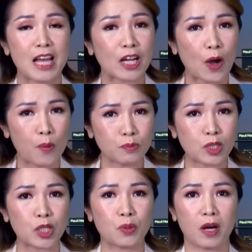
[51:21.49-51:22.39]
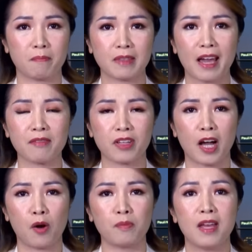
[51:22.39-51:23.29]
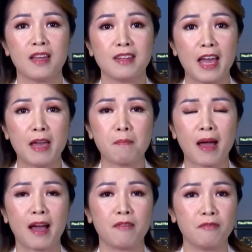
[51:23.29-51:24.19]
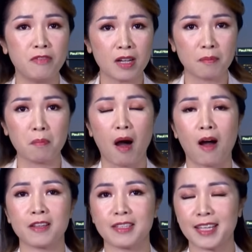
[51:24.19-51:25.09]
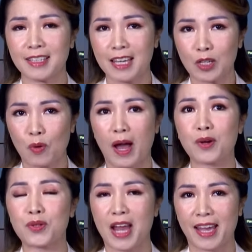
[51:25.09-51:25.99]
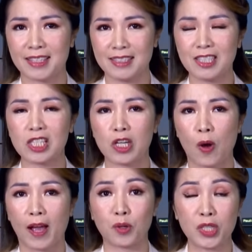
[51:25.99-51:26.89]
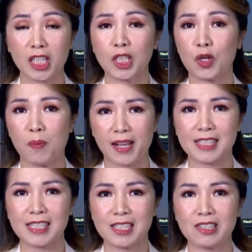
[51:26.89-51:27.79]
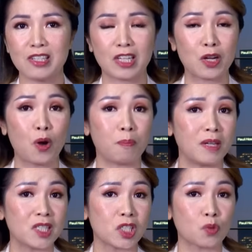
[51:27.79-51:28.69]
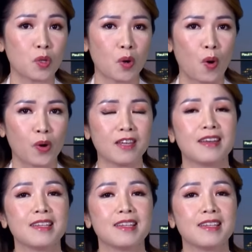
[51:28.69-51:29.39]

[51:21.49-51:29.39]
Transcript: không chịu hợp tác với ông để mà vứt bỏ những cái kết quả của đại cử tri đoàn của những tiểu bang chiến trường đã nộp lên cho Quốc hội,